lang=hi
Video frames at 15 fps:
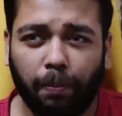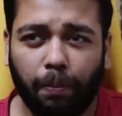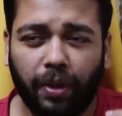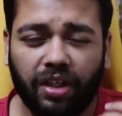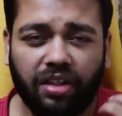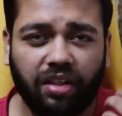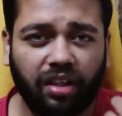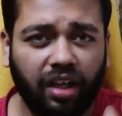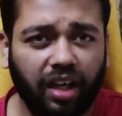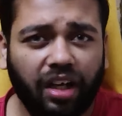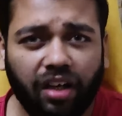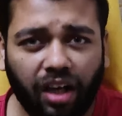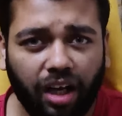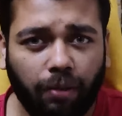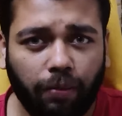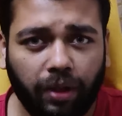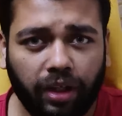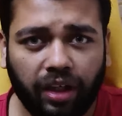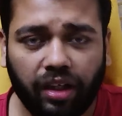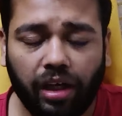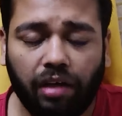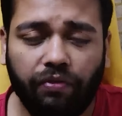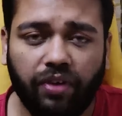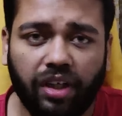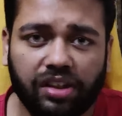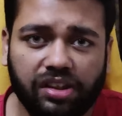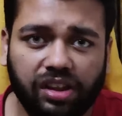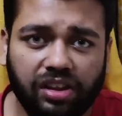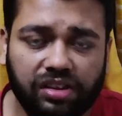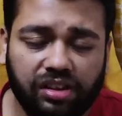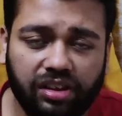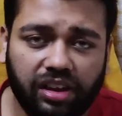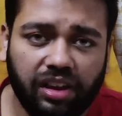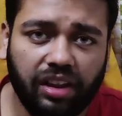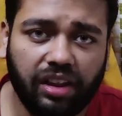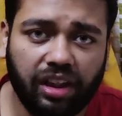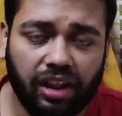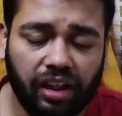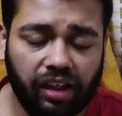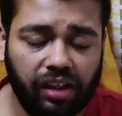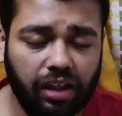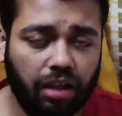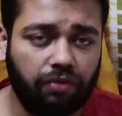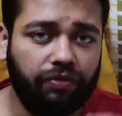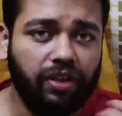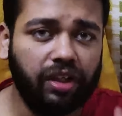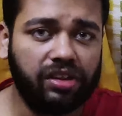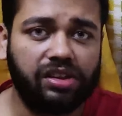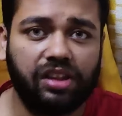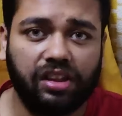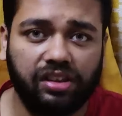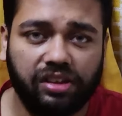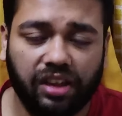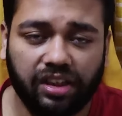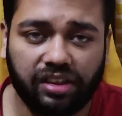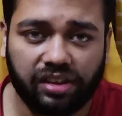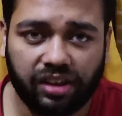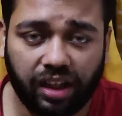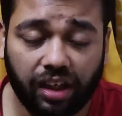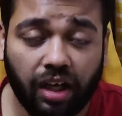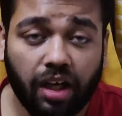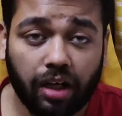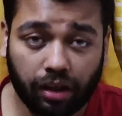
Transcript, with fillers: बिट्रे का भी एक काफी अच्छा सीन एक काफी अच्छा सेंस है